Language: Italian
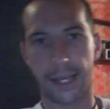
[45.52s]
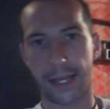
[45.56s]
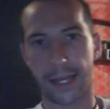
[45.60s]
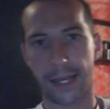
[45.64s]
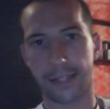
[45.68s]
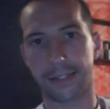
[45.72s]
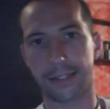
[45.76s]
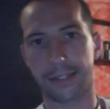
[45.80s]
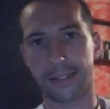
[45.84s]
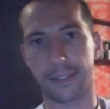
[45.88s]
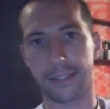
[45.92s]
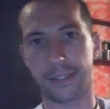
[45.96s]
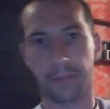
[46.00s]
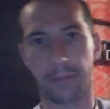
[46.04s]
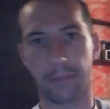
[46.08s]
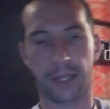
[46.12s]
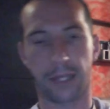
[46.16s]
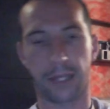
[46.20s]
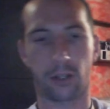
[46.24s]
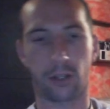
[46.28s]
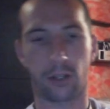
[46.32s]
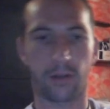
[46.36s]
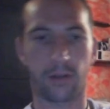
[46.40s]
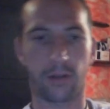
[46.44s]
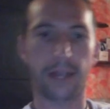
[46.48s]
ragazzi, ben
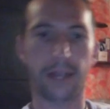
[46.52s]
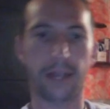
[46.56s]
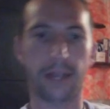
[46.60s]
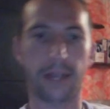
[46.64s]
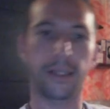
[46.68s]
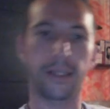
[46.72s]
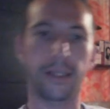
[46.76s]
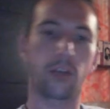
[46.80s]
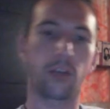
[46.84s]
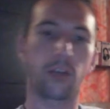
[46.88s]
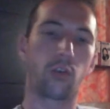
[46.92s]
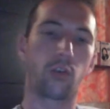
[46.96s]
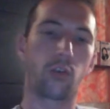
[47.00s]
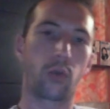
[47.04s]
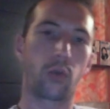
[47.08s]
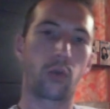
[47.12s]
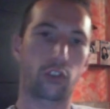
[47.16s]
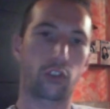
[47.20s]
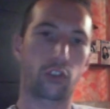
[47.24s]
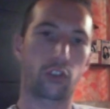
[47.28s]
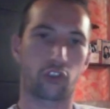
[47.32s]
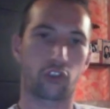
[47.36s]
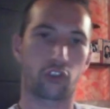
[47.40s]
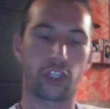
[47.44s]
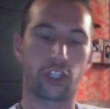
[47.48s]
ritrovati, con
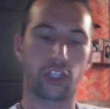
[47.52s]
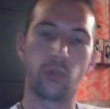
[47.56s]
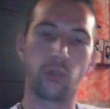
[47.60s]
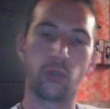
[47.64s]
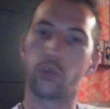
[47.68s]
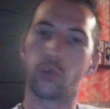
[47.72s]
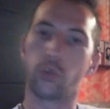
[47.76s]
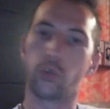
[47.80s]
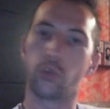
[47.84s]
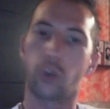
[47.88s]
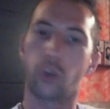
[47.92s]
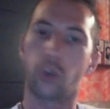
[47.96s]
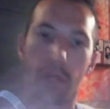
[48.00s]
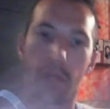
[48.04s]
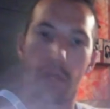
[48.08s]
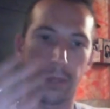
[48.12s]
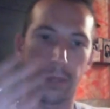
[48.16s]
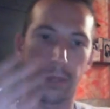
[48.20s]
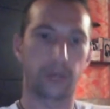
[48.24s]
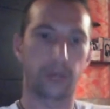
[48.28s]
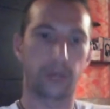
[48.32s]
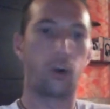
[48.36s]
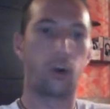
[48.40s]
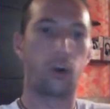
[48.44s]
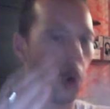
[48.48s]
questo saluto
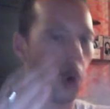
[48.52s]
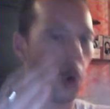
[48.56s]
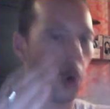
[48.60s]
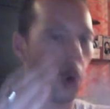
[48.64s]
aprirò